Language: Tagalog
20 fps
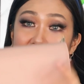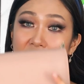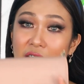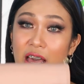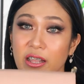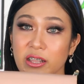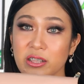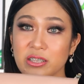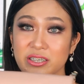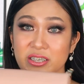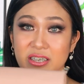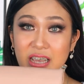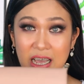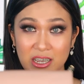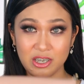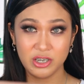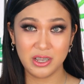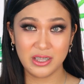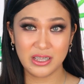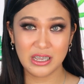And
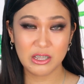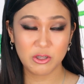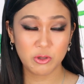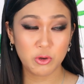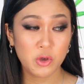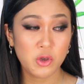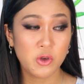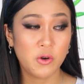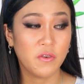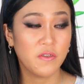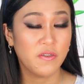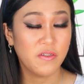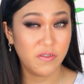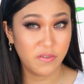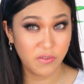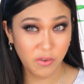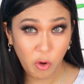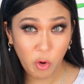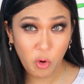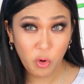kasha dito yung
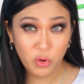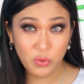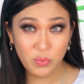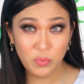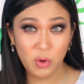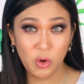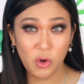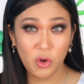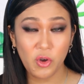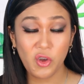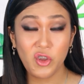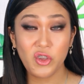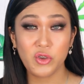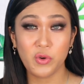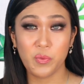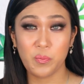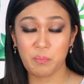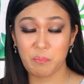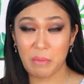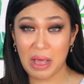phone mo,
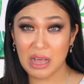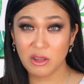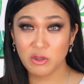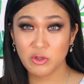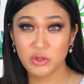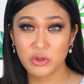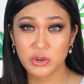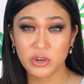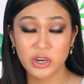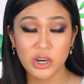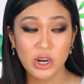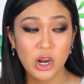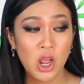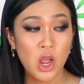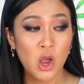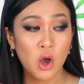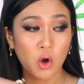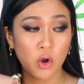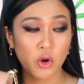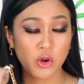yung powder,
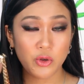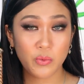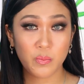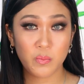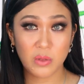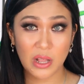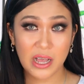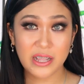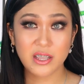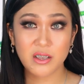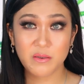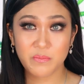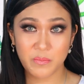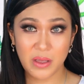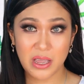or yung blotting